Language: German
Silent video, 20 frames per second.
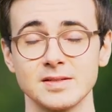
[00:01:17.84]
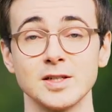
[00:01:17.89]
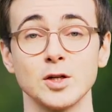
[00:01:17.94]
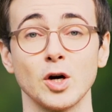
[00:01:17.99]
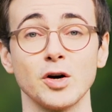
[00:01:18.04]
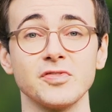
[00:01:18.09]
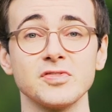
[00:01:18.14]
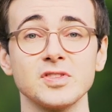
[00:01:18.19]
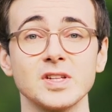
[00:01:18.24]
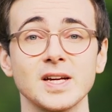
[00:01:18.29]
Den
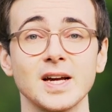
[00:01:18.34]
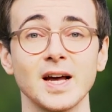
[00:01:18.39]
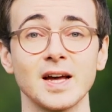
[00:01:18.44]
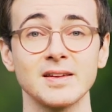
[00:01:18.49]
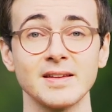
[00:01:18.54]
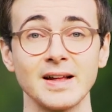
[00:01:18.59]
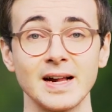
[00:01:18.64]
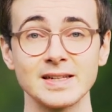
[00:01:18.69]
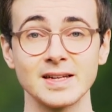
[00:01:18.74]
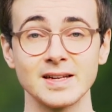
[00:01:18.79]
offenen
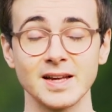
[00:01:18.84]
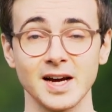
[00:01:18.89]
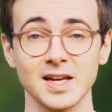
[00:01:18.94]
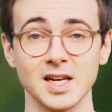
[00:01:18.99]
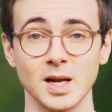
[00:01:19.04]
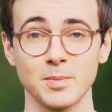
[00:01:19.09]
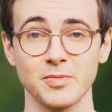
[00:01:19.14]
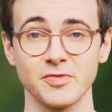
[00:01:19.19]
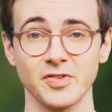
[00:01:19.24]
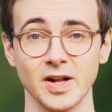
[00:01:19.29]
Kanälen in
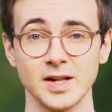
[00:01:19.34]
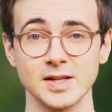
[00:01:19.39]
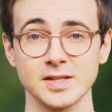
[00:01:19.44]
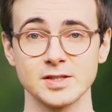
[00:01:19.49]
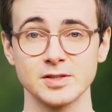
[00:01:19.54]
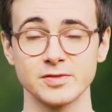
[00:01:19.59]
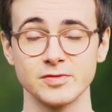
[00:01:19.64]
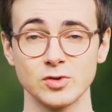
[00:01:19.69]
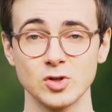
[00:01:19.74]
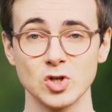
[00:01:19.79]

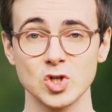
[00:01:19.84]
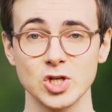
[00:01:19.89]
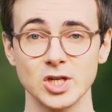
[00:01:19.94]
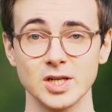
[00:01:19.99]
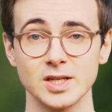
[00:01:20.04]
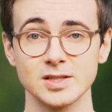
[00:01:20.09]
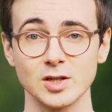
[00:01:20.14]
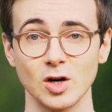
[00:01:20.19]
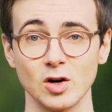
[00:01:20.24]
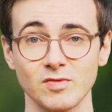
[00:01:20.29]
Rheinland-Pfalz wünsche
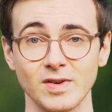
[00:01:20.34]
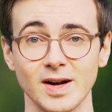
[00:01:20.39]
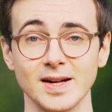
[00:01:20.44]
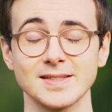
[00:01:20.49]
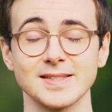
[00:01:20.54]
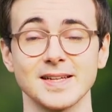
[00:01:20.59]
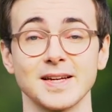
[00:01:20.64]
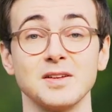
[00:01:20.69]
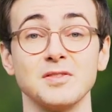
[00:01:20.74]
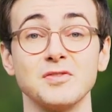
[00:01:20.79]
ich auch
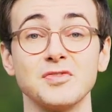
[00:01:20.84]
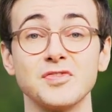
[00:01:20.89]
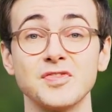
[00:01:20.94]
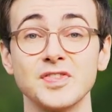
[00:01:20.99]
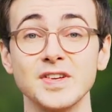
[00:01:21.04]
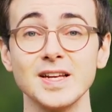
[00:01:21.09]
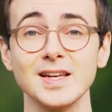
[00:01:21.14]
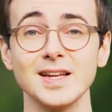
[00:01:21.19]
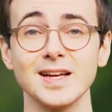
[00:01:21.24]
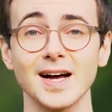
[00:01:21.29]
weiterhin
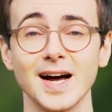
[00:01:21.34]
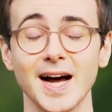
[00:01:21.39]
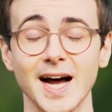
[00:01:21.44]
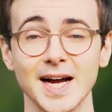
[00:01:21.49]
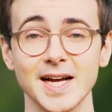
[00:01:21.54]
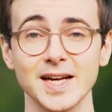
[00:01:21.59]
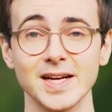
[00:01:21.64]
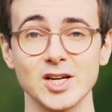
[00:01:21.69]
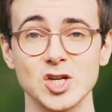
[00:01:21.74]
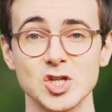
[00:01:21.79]
viele
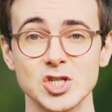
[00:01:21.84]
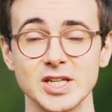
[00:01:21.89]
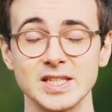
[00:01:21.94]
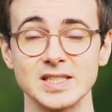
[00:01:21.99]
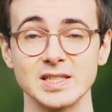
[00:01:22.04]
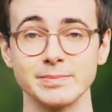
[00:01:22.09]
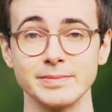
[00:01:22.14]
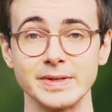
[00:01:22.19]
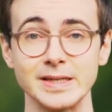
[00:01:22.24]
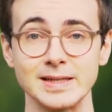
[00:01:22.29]

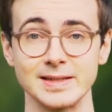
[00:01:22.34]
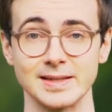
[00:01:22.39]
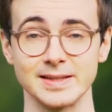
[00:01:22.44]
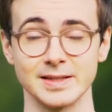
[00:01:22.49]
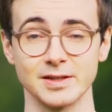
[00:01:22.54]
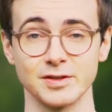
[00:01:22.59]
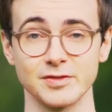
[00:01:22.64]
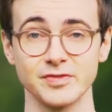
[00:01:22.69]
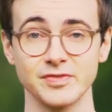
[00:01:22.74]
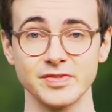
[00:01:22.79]
engagierte
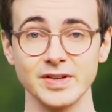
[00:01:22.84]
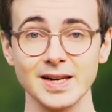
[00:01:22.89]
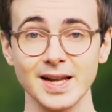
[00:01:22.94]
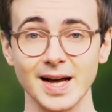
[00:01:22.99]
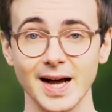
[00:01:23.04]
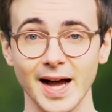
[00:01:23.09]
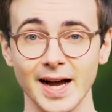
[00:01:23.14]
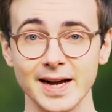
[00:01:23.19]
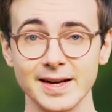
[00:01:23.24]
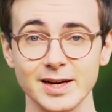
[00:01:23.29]
Mitglieder,
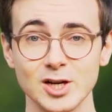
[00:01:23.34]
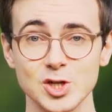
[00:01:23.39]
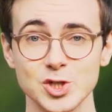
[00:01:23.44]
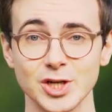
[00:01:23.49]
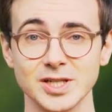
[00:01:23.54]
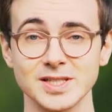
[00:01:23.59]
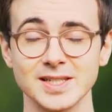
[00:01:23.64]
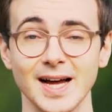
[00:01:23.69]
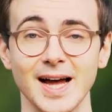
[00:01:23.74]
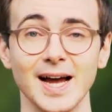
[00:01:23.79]
viele
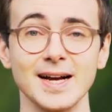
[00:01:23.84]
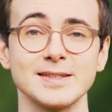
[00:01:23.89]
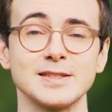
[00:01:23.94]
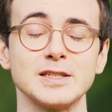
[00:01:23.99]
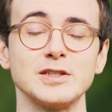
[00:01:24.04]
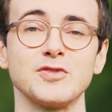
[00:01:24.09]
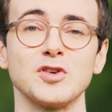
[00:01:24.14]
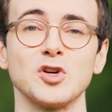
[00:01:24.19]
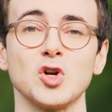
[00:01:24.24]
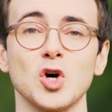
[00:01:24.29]
engagierte,
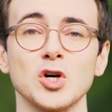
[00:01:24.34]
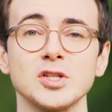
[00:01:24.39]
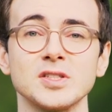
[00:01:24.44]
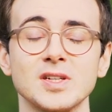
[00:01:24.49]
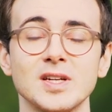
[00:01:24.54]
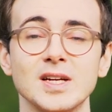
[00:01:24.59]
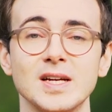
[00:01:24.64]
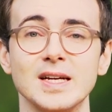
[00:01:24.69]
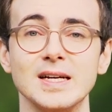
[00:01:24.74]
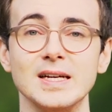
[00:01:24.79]
aktive
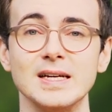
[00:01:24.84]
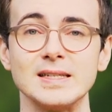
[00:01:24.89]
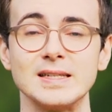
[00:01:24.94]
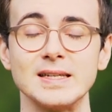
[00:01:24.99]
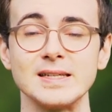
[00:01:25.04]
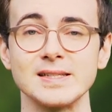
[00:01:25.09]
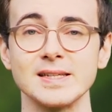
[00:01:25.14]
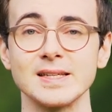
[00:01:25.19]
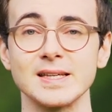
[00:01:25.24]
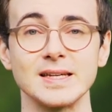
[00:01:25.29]
Leute,
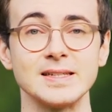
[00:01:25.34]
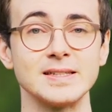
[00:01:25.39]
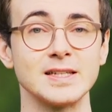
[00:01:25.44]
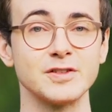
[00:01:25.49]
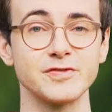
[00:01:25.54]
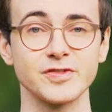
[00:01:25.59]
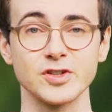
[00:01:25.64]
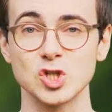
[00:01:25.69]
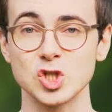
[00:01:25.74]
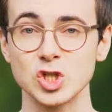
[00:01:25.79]
die sich in
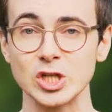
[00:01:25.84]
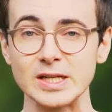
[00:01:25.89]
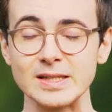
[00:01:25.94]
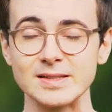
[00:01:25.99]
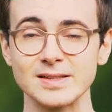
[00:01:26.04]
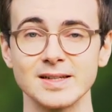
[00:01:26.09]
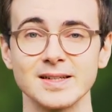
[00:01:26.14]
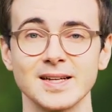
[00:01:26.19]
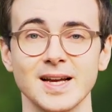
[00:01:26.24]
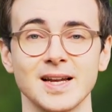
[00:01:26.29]
den
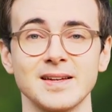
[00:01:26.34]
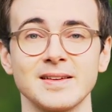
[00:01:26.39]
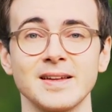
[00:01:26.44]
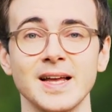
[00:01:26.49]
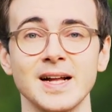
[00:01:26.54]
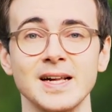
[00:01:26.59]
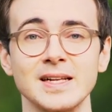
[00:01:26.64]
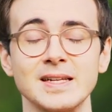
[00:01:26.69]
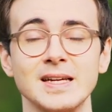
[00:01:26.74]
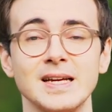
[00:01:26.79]
verschiedenen
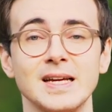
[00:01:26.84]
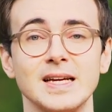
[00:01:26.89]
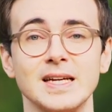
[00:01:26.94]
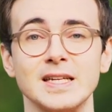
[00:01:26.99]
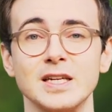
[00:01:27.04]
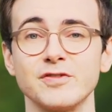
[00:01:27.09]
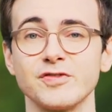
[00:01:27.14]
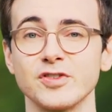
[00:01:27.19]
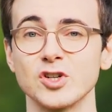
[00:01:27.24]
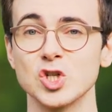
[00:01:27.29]
Kanälen,
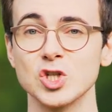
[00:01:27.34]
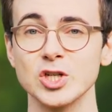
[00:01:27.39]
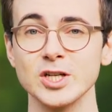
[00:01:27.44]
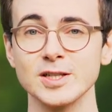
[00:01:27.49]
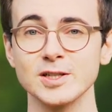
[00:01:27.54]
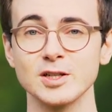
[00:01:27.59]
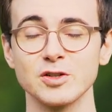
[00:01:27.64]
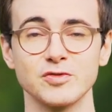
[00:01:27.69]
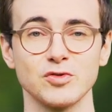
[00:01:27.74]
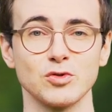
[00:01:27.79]
in
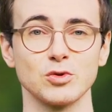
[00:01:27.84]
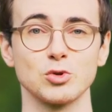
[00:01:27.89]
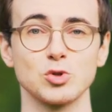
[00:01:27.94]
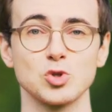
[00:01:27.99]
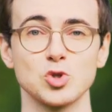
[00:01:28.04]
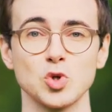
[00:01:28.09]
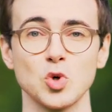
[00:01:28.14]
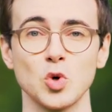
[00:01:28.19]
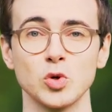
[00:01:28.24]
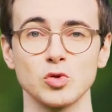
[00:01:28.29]
verschiedenen
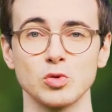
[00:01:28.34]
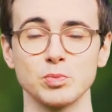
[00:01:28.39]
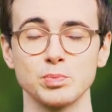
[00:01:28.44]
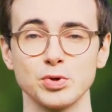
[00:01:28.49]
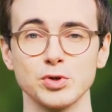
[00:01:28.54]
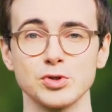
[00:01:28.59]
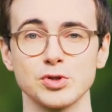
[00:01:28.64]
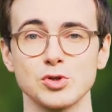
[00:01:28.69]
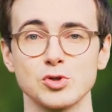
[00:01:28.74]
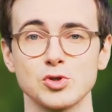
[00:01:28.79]
Funktionen und
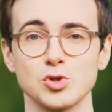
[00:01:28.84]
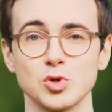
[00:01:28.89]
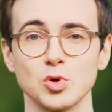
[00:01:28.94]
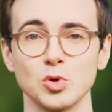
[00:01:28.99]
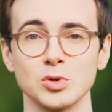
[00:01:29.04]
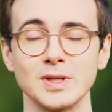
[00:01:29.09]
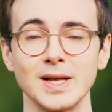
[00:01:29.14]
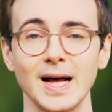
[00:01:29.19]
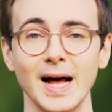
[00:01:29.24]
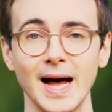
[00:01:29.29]

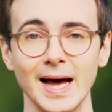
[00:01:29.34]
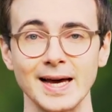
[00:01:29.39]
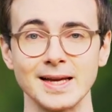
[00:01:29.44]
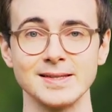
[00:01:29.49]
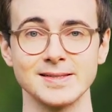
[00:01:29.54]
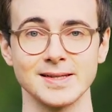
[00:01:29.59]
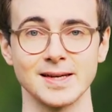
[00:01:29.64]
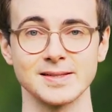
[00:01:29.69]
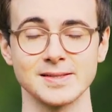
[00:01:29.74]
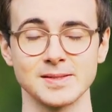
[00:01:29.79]
Positionen
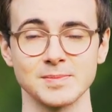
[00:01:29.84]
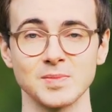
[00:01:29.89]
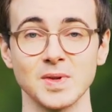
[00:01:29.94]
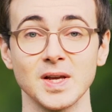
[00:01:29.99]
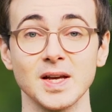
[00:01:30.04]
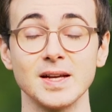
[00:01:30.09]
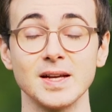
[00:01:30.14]
einsetzen.